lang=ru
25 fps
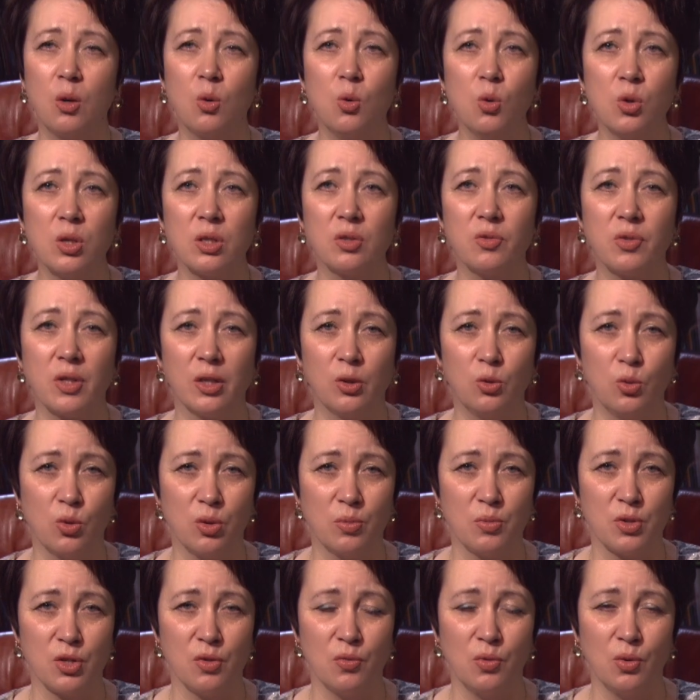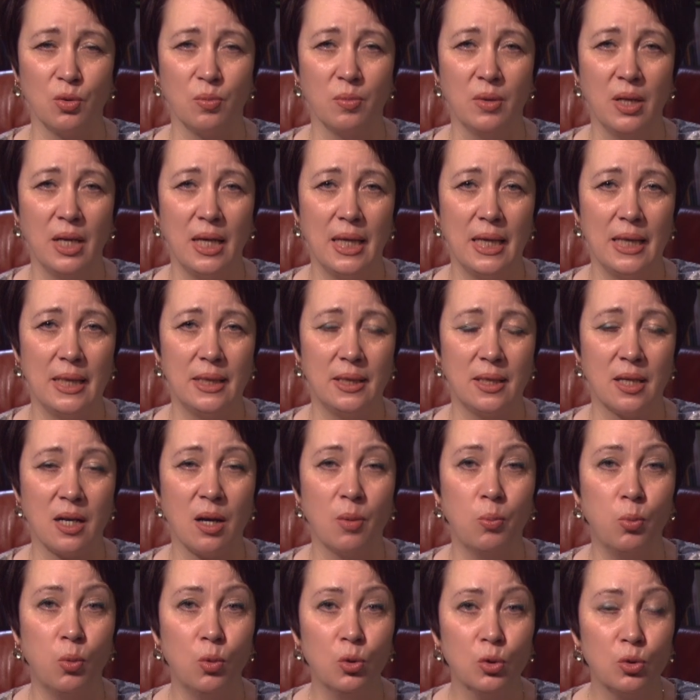город, в котором живем, на
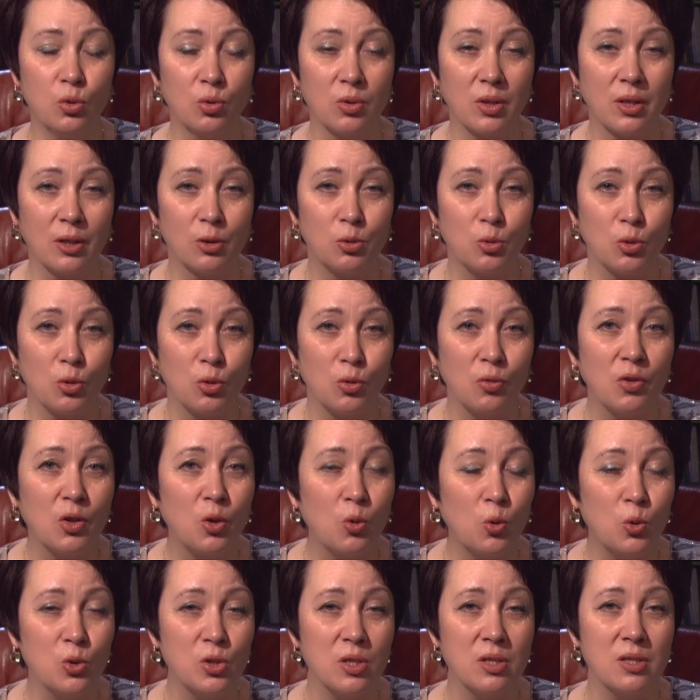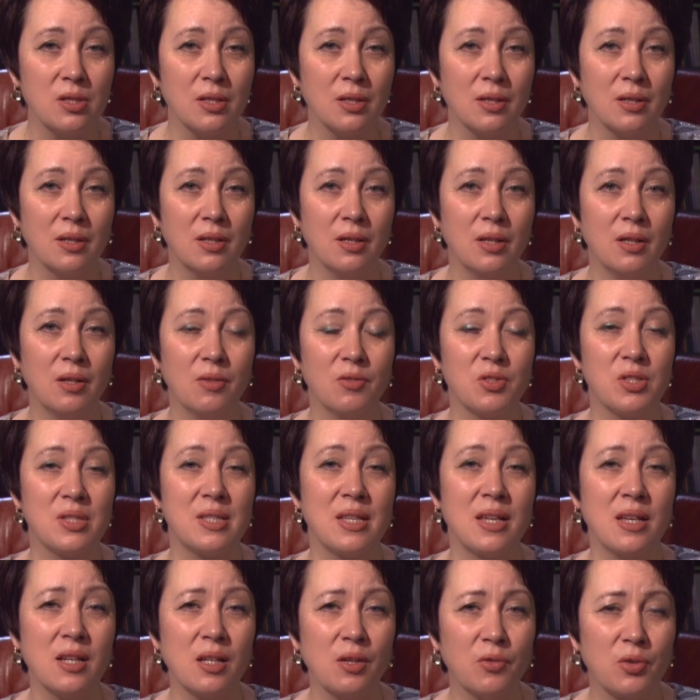работу, на которую вы ходите,
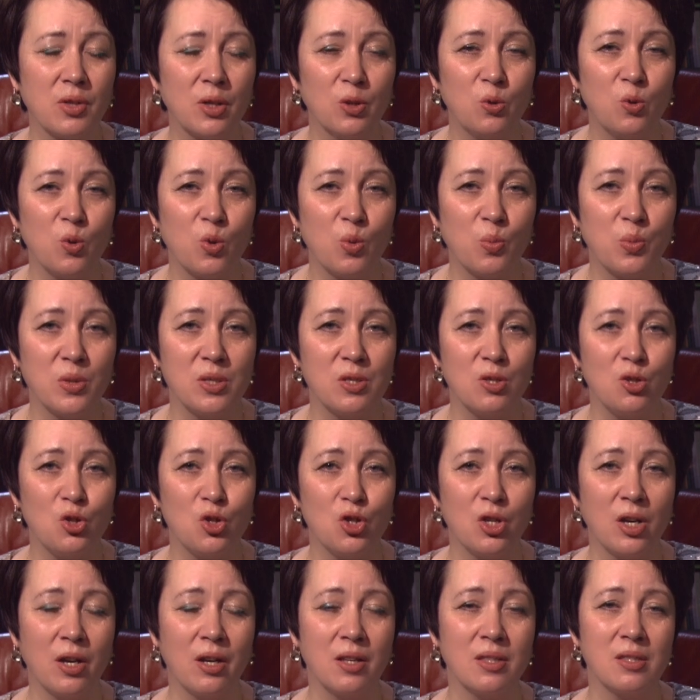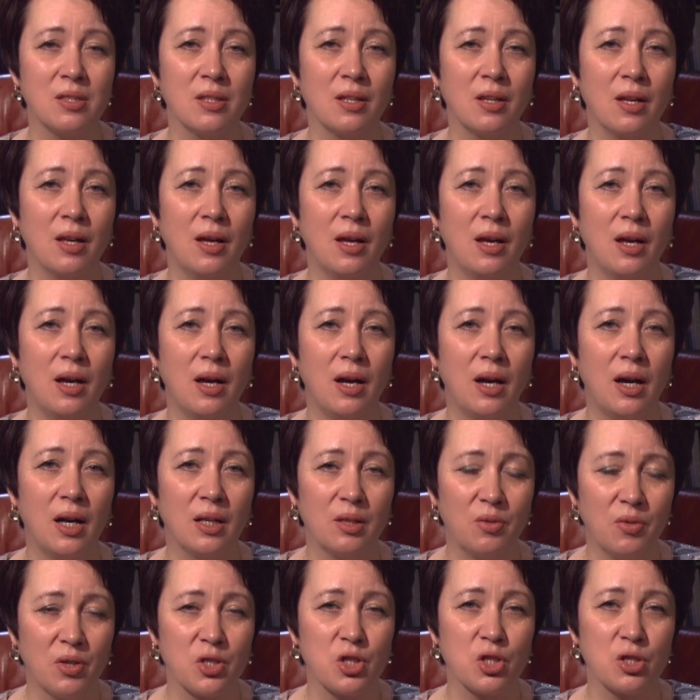церковь, которую посещаете.
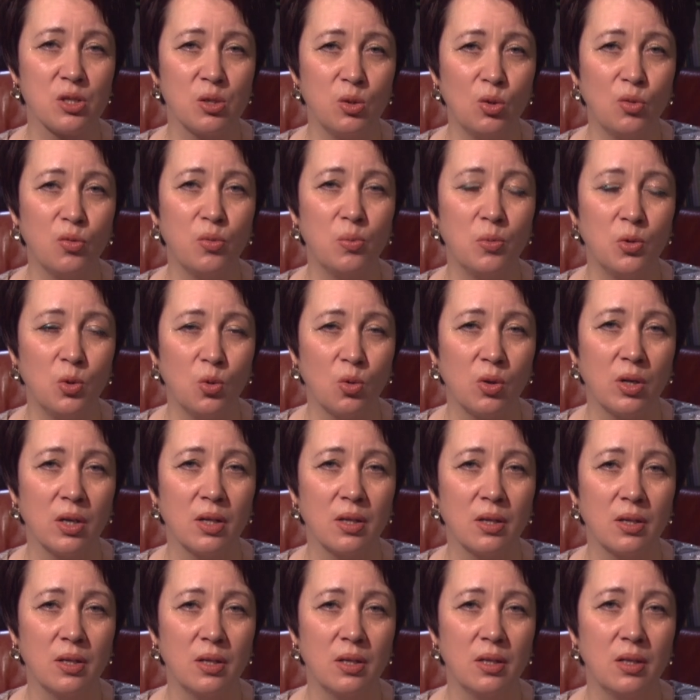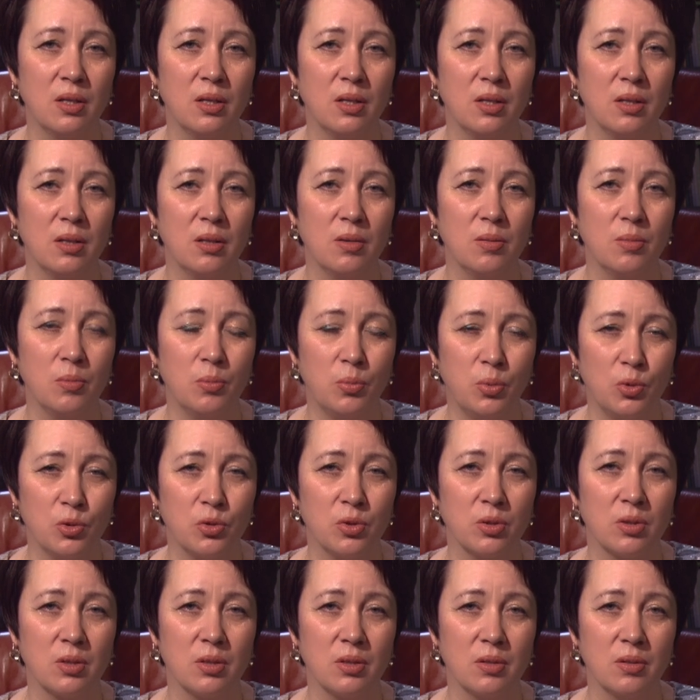От ваших слов много
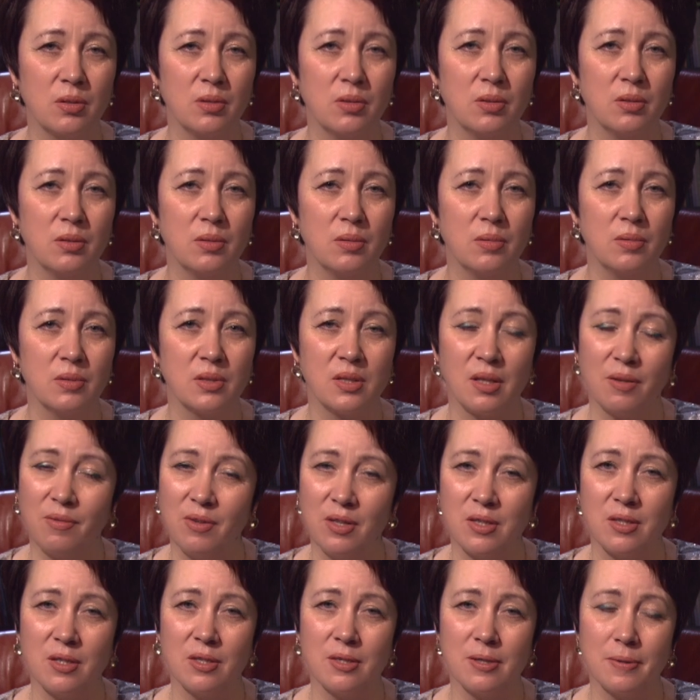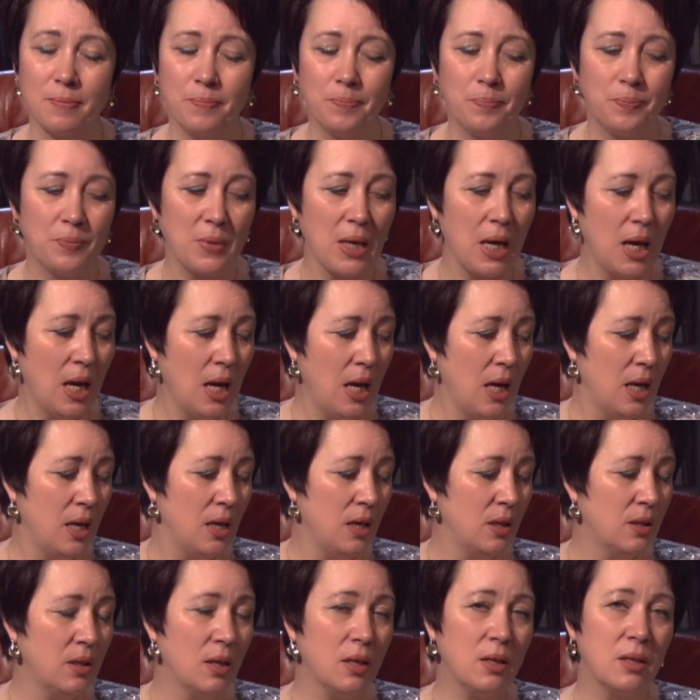будет зависеть.
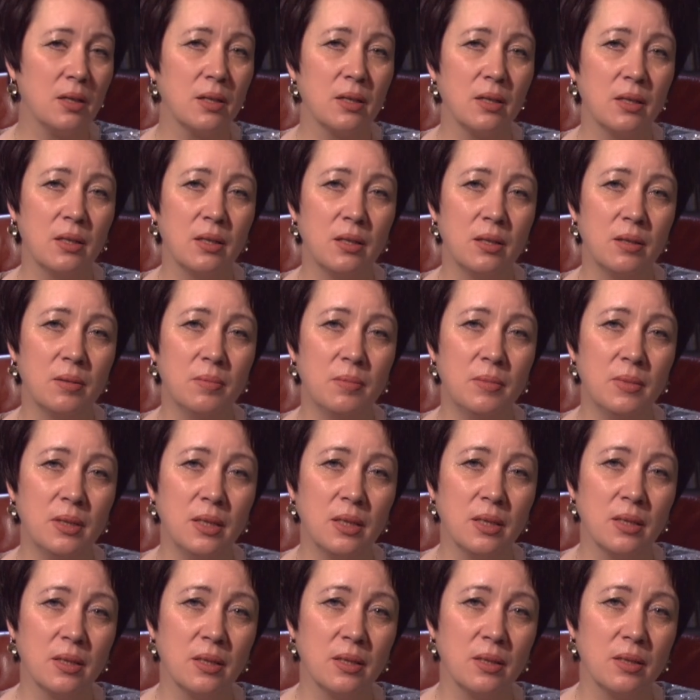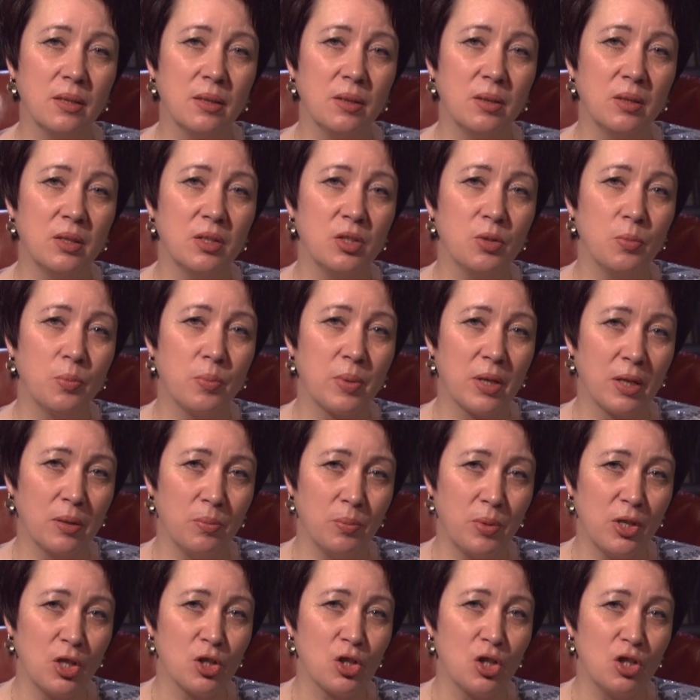Итак, э, мы
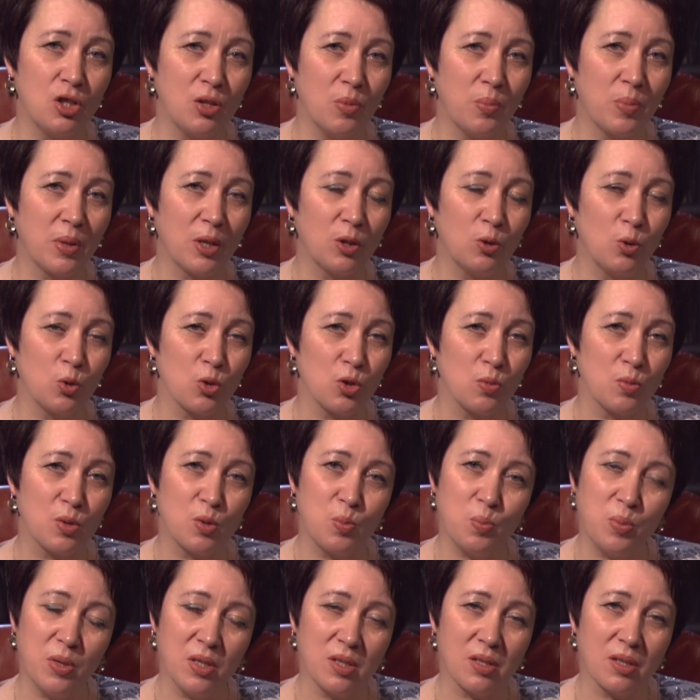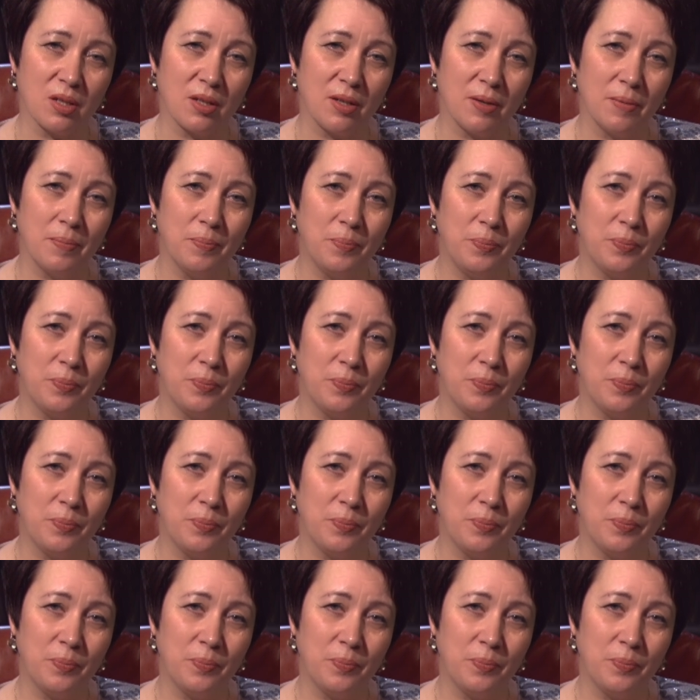прежде чем продолжим список